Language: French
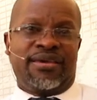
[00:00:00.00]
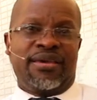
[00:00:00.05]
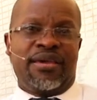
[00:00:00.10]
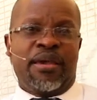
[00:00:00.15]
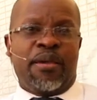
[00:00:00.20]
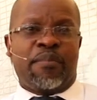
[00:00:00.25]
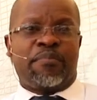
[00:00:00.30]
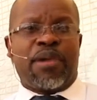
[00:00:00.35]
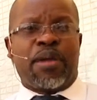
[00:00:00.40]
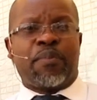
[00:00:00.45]

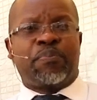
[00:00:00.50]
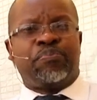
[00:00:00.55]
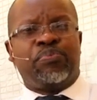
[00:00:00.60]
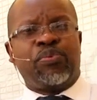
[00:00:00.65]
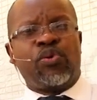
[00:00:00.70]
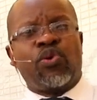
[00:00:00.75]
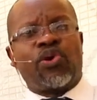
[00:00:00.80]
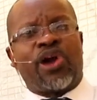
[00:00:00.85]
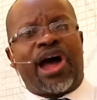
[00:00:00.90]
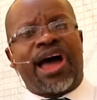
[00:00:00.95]
Mais
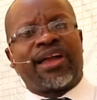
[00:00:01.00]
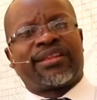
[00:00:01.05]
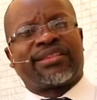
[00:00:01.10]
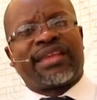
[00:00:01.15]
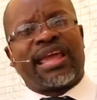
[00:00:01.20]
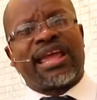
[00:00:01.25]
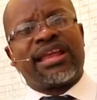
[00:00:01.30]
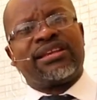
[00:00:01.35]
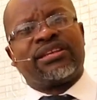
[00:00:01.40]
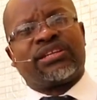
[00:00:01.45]
pour
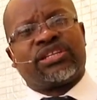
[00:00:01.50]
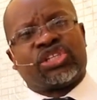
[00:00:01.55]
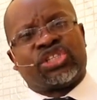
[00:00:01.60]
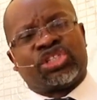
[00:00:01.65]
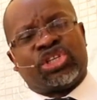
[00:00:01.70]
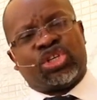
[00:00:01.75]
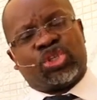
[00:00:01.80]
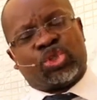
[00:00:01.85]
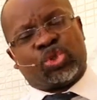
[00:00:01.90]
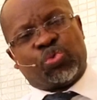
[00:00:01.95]
atteindre
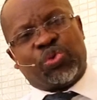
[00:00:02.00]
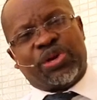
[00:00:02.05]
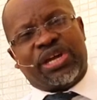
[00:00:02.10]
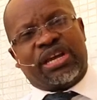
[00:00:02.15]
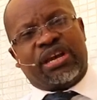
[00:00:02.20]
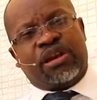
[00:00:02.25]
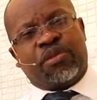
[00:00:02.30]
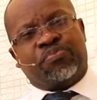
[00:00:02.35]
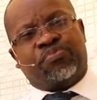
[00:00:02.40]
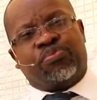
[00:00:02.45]
cette
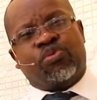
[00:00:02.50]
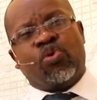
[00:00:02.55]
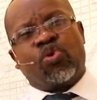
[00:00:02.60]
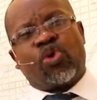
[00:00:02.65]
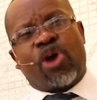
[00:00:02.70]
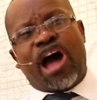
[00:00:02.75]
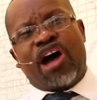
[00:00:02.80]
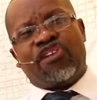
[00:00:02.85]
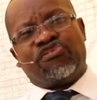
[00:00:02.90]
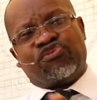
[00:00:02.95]
huile, pour
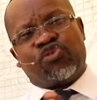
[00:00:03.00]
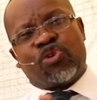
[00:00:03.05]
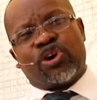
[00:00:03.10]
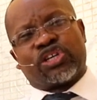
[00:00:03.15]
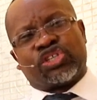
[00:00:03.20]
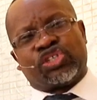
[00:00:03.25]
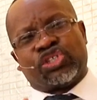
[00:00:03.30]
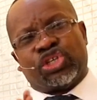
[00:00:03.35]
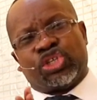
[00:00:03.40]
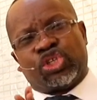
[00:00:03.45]
avoir
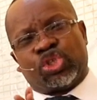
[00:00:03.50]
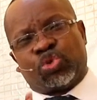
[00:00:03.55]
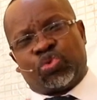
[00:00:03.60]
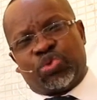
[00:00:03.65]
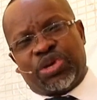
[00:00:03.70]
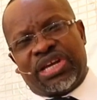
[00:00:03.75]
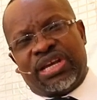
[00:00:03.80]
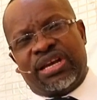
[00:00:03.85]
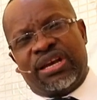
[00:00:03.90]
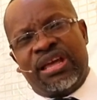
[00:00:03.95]
cette
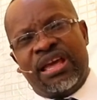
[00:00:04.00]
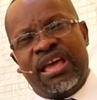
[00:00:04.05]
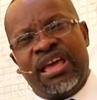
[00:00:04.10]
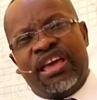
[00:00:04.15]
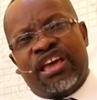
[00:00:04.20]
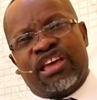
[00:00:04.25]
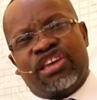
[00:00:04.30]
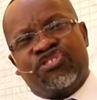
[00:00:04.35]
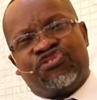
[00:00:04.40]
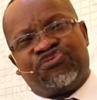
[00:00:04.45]
huile,
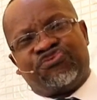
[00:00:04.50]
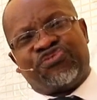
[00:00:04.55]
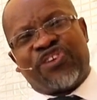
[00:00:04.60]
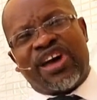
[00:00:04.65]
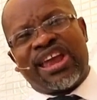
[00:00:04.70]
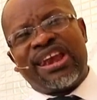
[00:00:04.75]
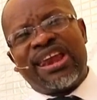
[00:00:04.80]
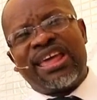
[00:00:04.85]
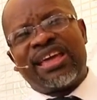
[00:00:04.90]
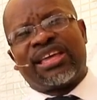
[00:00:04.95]
il
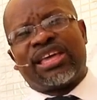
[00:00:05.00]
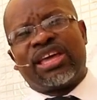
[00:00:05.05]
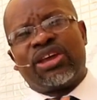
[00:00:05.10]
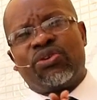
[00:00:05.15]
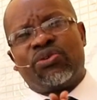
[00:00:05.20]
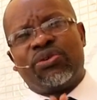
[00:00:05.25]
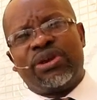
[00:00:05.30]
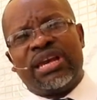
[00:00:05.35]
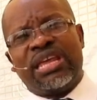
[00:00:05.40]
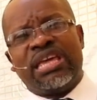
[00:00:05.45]
fallait que
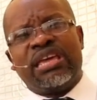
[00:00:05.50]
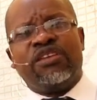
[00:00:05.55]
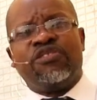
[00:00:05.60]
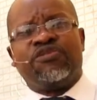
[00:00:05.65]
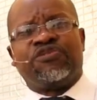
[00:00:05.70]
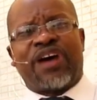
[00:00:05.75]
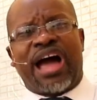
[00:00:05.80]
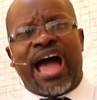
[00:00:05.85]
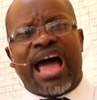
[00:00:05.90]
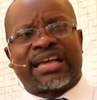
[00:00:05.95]

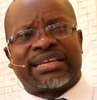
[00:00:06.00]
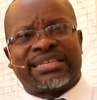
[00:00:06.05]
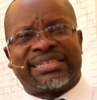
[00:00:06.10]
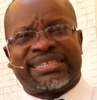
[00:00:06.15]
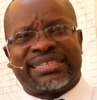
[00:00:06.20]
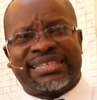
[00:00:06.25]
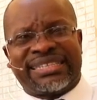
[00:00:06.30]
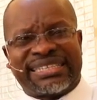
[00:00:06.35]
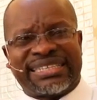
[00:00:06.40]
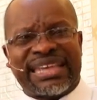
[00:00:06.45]
l'olive
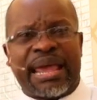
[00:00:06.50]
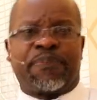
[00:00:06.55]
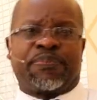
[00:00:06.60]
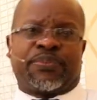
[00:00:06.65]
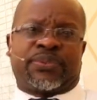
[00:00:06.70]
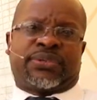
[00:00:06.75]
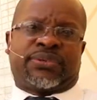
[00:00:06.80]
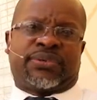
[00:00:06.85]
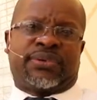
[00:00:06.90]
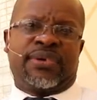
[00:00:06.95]

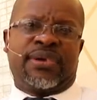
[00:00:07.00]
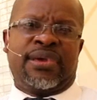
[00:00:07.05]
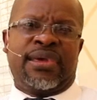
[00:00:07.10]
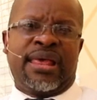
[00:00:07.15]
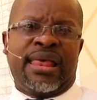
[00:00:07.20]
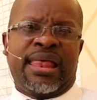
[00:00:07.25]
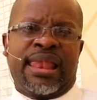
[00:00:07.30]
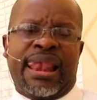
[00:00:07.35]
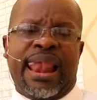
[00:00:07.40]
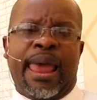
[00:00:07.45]
accepte
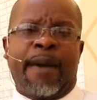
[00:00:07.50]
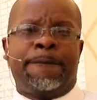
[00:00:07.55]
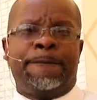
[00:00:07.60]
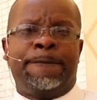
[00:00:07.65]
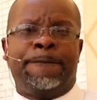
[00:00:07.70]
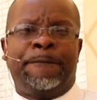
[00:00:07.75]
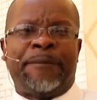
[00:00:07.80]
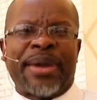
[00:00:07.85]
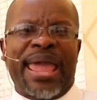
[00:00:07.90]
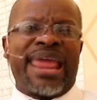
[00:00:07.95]
la
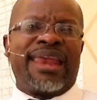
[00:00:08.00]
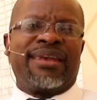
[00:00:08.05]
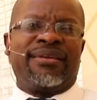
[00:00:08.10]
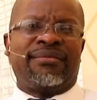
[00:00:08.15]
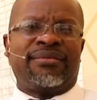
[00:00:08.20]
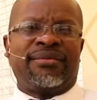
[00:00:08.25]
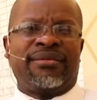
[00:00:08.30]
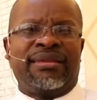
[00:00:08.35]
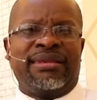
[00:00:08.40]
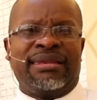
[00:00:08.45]

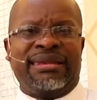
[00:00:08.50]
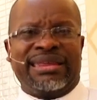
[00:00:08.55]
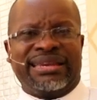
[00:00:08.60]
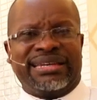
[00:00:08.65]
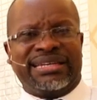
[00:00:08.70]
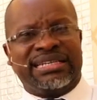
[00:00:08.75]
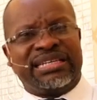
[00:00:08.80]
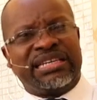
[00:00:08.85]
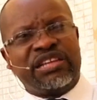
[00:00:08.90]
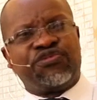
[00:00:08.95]
peine, les
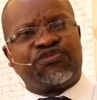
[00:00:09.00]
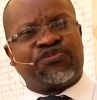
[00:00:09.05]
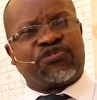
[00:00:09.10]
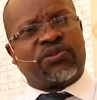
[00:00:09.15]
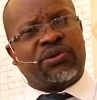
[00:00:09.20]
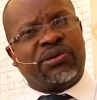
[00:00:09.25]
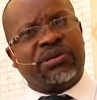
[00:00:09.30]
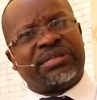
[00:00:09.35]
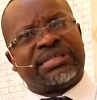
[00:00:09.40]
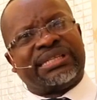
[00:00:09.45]

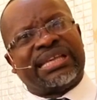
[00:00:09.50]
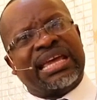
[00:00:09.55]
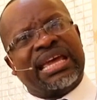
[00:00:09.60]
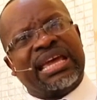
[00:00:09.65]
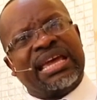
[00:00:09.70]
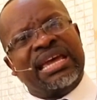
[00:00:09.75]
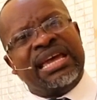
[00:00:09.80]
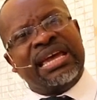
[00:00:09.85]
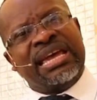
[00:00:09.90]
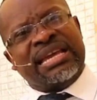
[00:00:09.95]

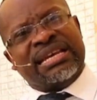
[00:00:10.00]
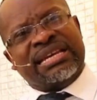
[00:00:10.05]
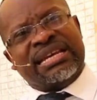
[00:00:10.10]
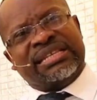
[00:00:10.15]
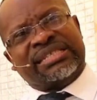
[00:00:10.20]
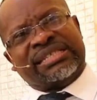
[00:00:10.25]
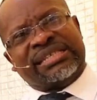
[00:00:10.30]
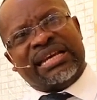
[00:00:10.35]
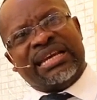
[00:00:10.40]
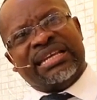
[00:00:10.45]
difficultés de
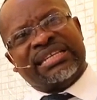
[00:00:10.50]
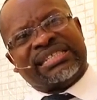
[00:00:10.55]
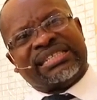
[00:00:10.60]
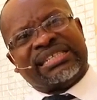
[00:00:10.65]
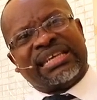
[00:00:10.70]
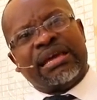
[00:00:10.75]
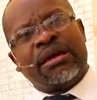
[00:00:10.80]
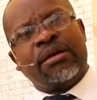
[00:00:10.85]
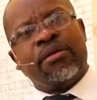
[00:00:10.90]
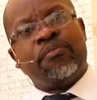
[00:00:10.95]
se
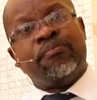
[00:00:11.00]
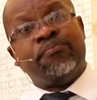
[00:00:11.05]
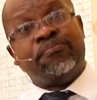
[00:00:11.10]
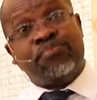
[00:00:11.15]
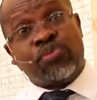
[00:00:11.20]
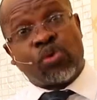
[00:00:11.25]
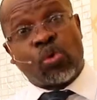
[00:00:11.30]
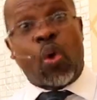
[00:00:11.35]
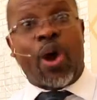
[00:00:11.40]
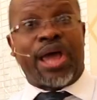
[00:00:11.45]
laisser
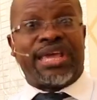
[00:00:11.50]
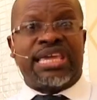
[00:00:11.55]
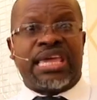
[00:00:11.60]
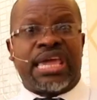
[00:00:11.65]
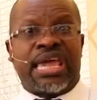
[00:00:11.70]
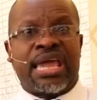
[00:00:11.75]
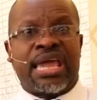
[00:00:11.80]
broyer.